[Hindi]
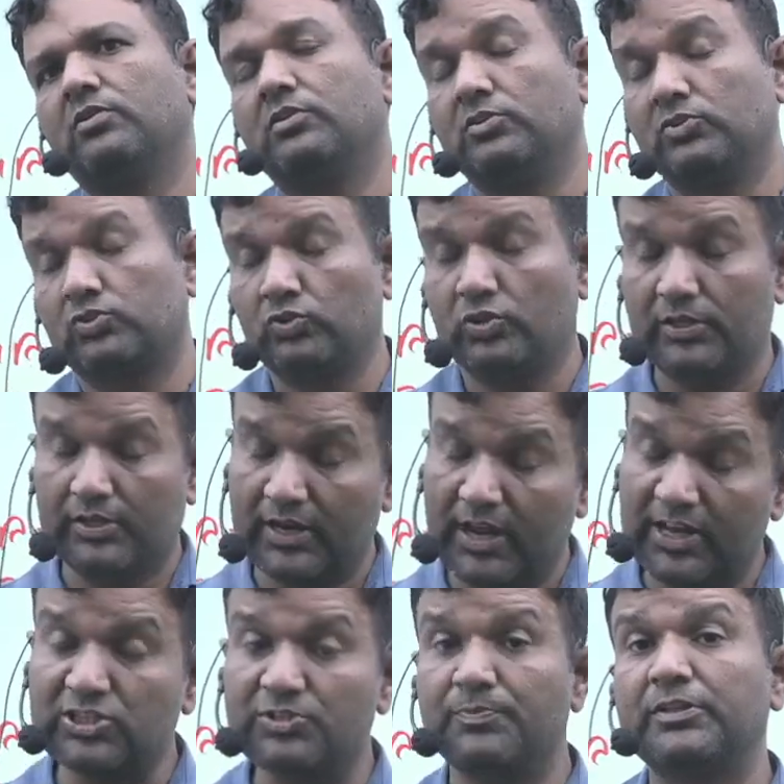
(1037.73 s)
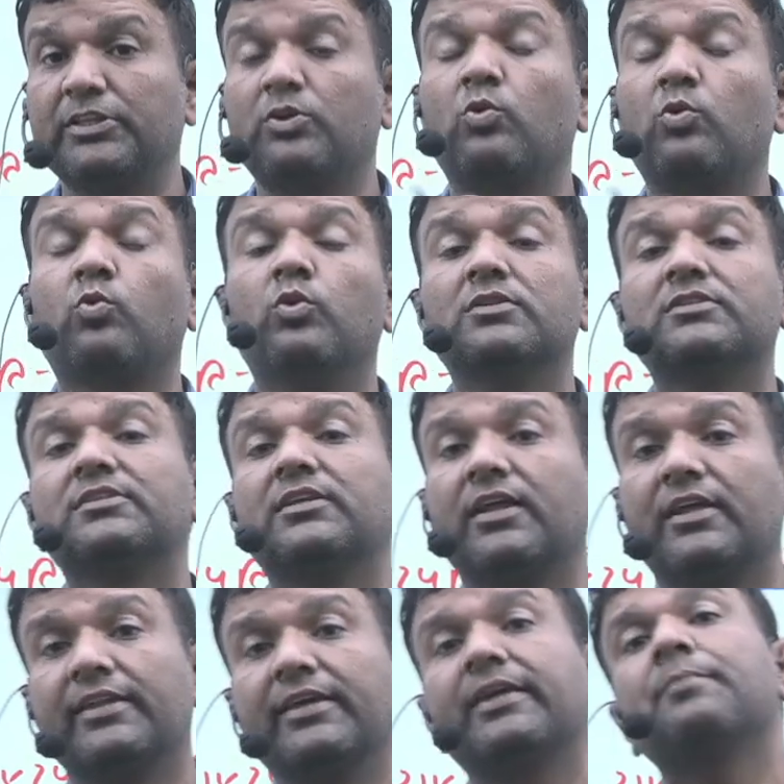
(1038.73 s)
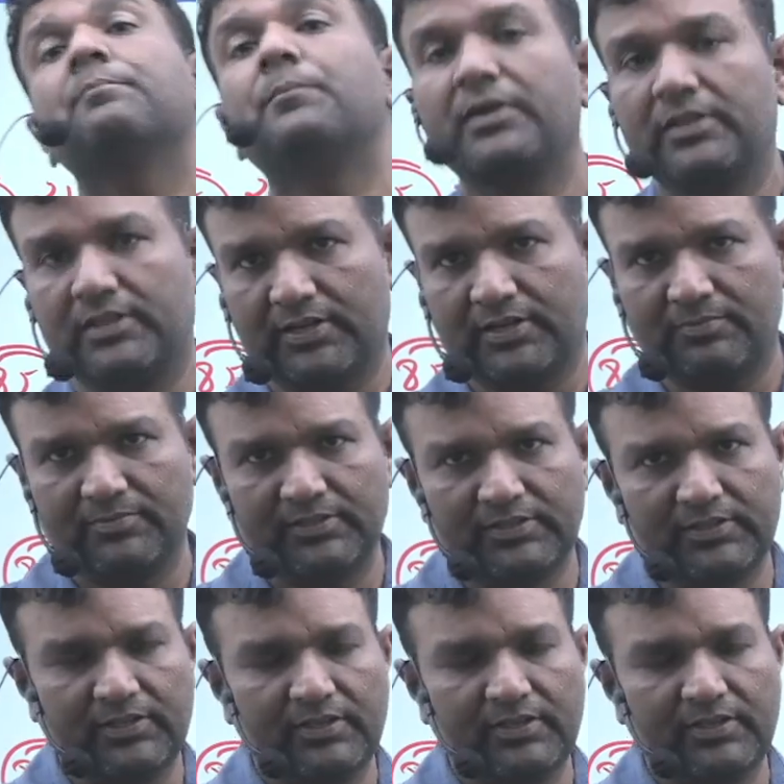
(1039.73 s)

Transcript: सॉरी राष्ट्रपति को कौन सलाह देंगे प्रधानमंत्री